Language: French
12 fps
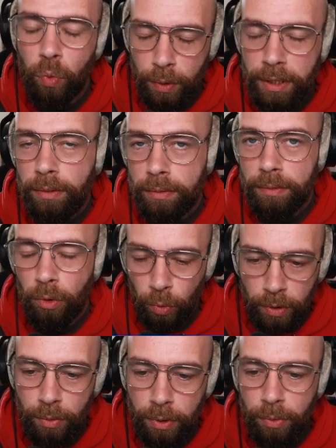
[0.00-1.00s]
Oui,
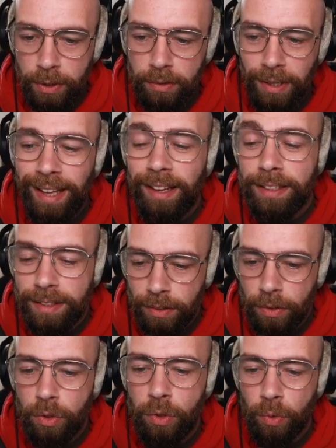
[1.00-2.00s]
oui, oui, oui.
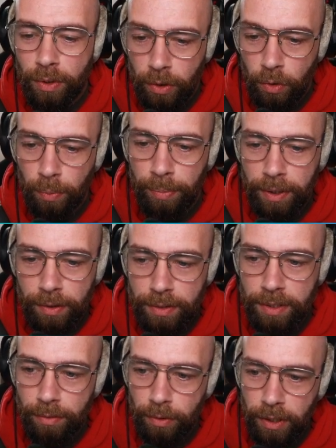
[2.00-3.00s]
Extension des
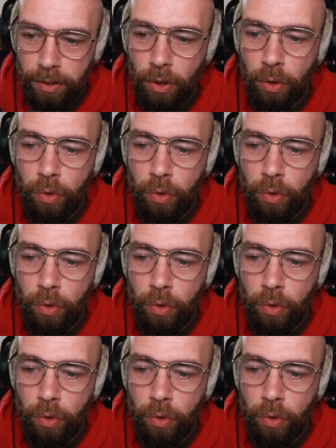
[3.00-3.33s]
compétences d'invocateur.